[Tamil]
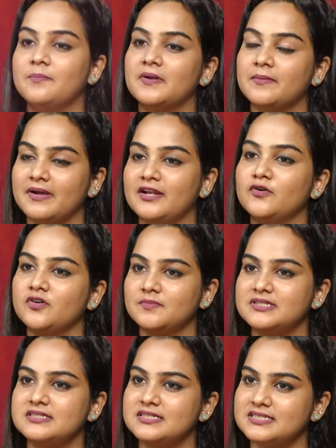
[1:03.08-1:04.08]
இப்போ நம்ம இன்னொரு
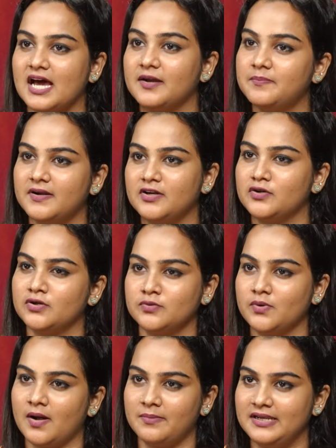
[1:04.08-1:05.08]
பிஸ்னஸ் ஸ்டார்ட் பண்ணணும்
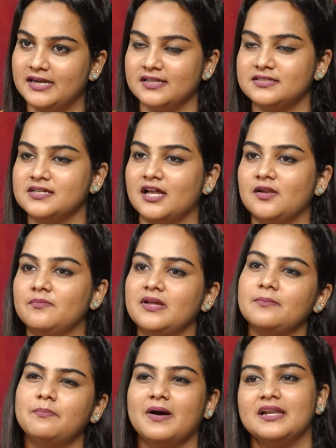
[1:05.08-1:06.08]
அப்படின்னு நினைச்சாலுமே
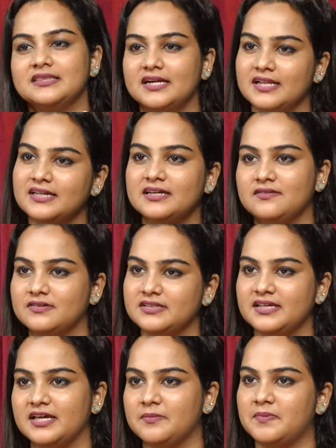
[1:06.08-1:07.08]
பல தடைகள்
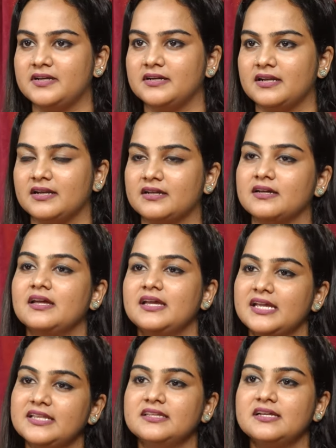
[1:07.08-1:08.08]
வந்து ஏற்பட்டுட்டு இருக்கு
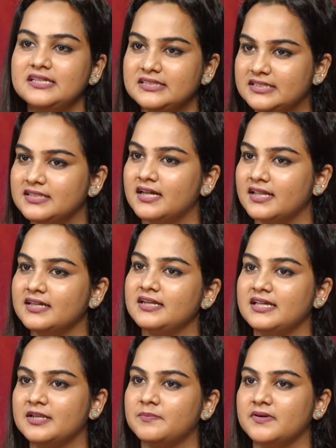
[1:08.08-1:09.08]
எதனால இந்த தடைகள்
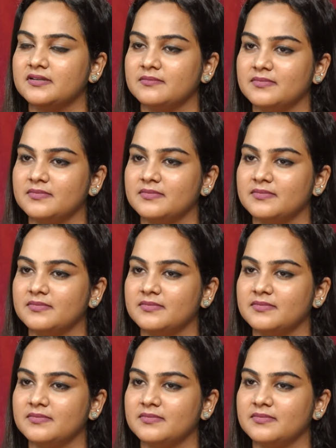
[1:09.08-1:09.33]
ஏற்படுது